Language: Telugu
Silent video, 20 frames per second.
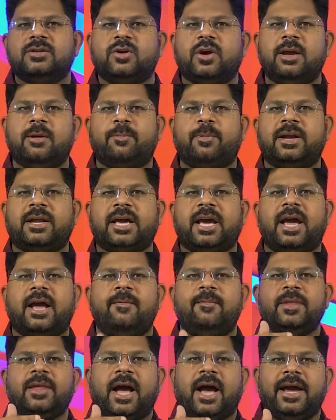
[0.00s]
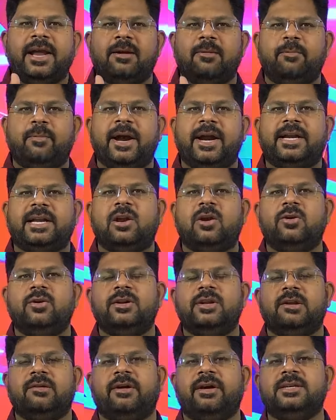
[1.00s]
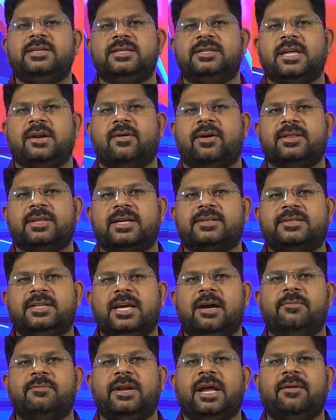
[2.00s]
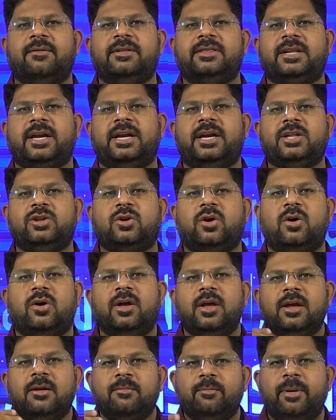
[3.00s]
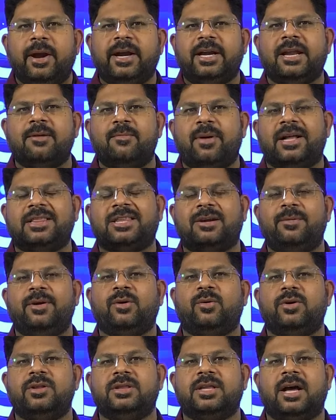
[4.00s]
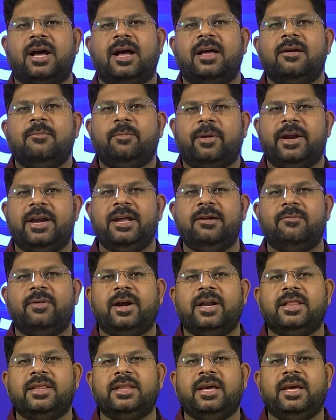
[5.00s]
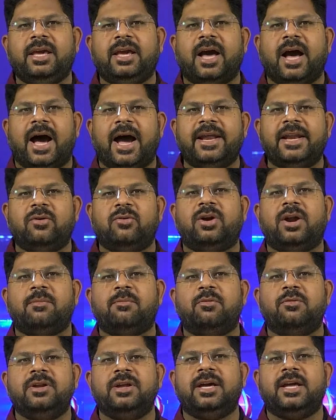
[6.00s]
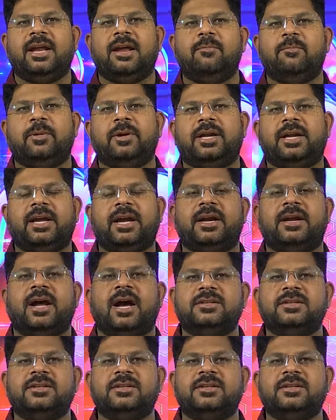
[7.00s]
సో ఇప్పటికే ఆయన భేటీలు నిర్వహించిన తర్వాత సీఎం రేవంత్ రెడ్డితో భేటీ మాత్రమే కొంత పెండింగ్ పడింది ఇక ఆయన కూడా భువనగిరి ఎంపీ టికెట్